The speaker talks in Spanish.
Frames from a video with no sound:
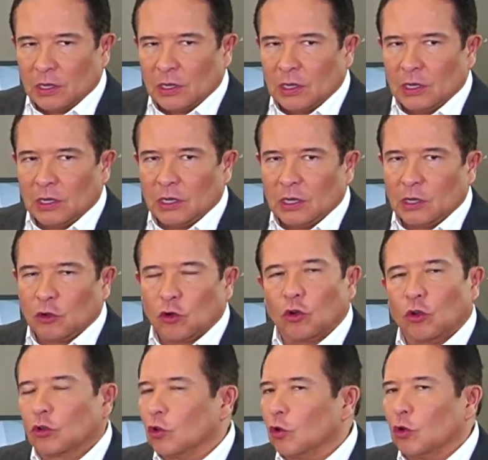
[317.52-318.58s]

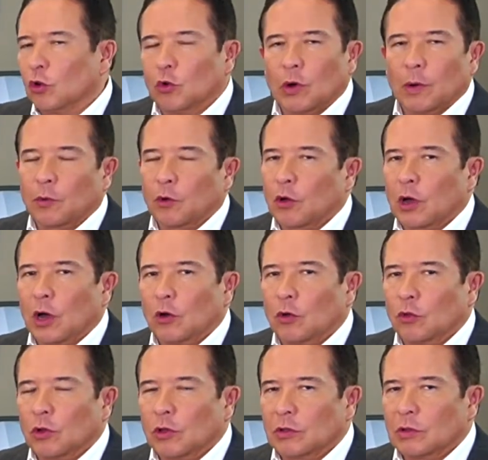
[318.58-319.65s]
Y, yo no tengo ninguna
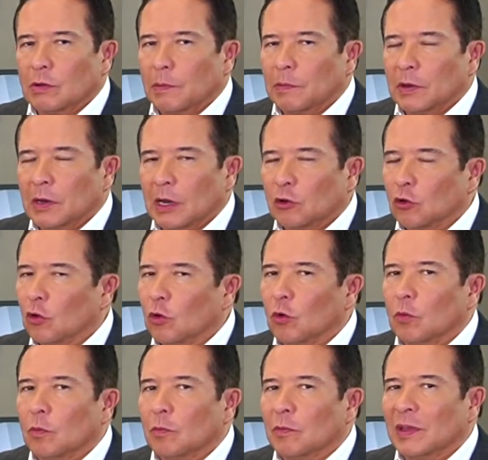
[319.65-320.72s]
bronca con doña Silvia Pinal.
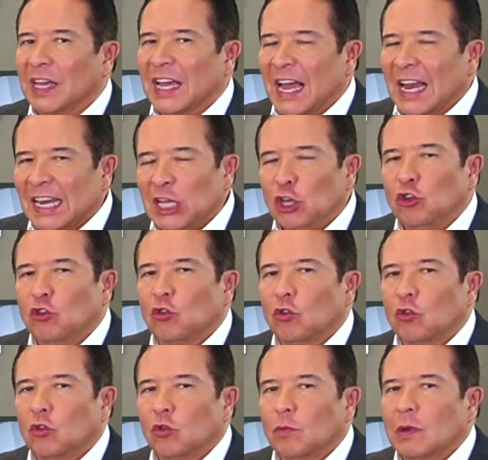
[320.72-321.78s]
Yo, mi
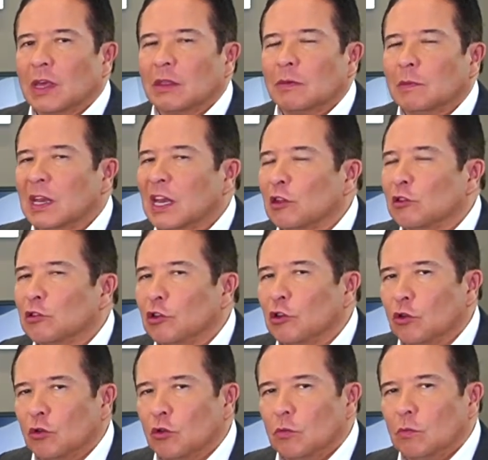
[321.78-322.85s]
cariño, mi
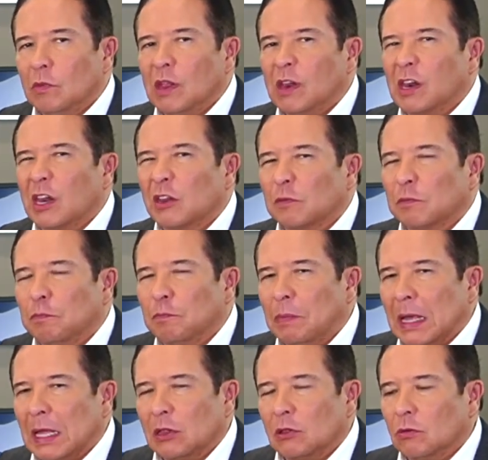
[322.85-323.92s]
admiración, mi
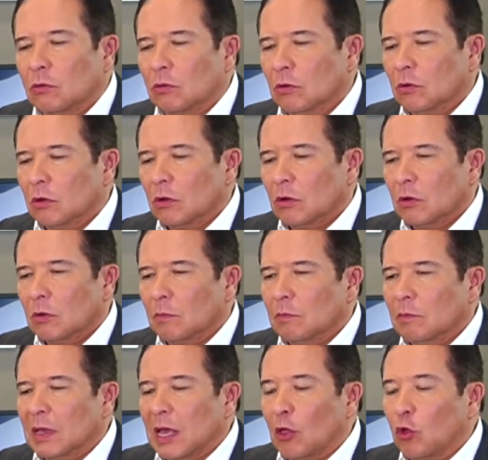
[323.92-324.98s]
respeto,
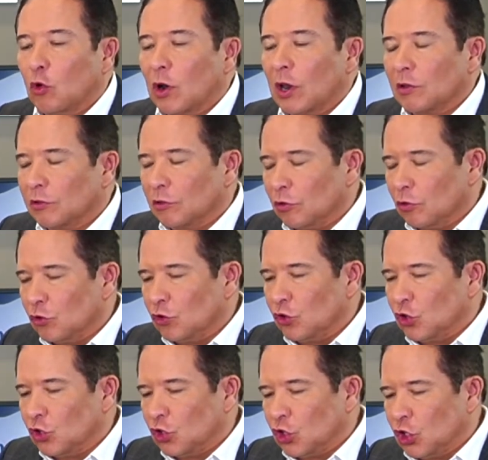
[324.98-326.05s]
mi
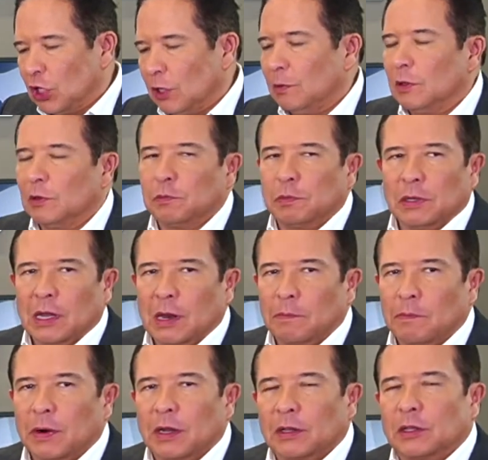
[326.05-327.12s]
adoración, Chivis
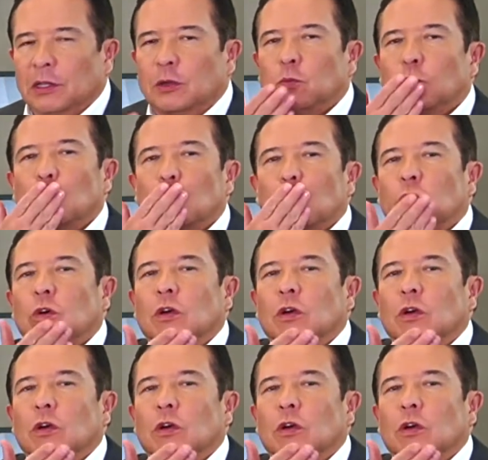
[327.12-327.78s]
Pinal, para ti.